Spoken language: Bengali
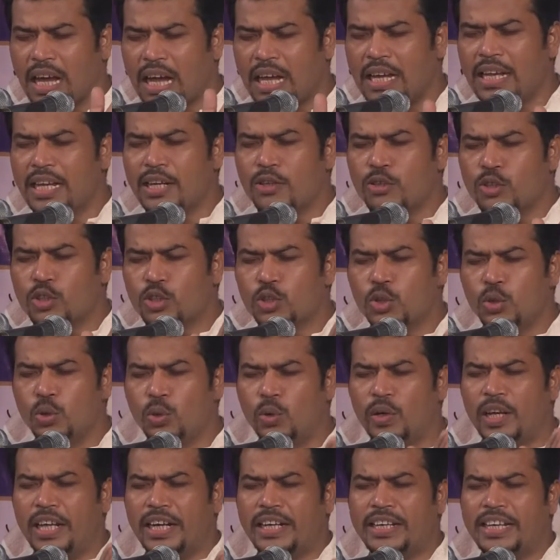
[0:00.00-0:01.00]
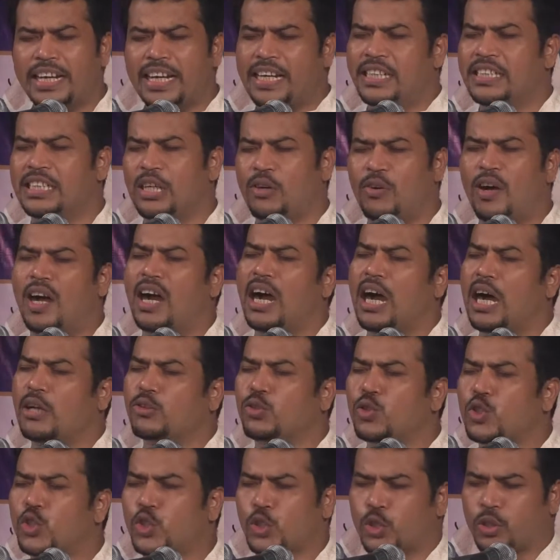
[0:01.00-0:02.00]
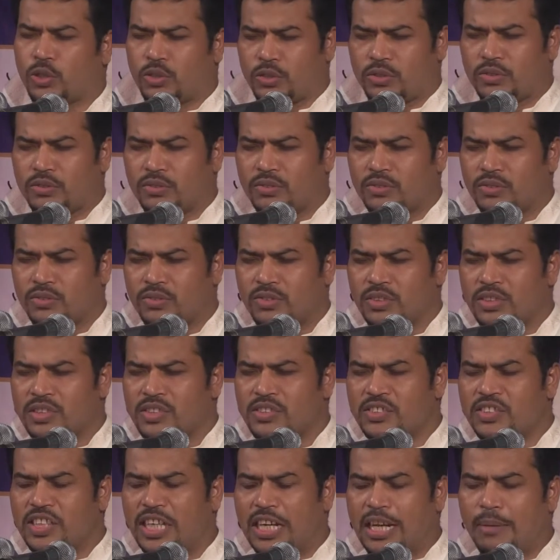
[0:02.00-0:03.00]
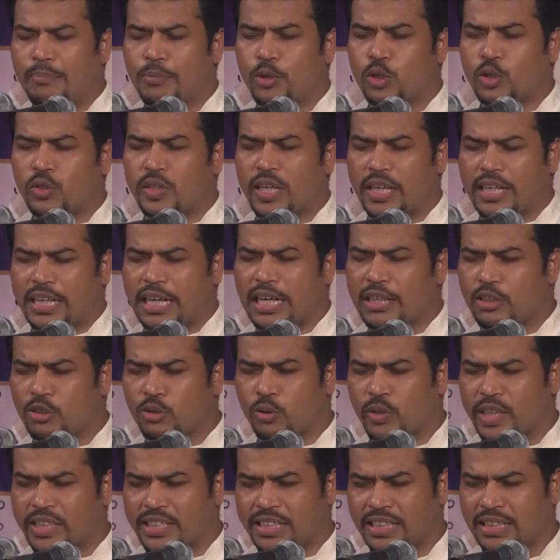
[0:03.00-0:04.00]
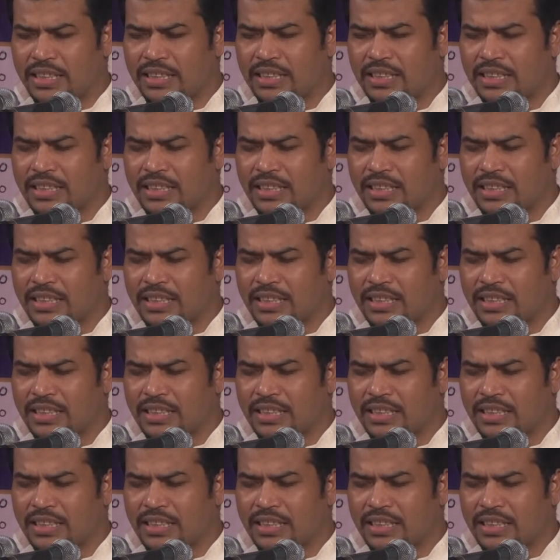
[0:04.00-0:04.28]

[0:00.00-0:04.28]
আল্লাহ রসুলের রেখে যাওয়া আদর্শ যারা প্রত্যাখ্যান করেছে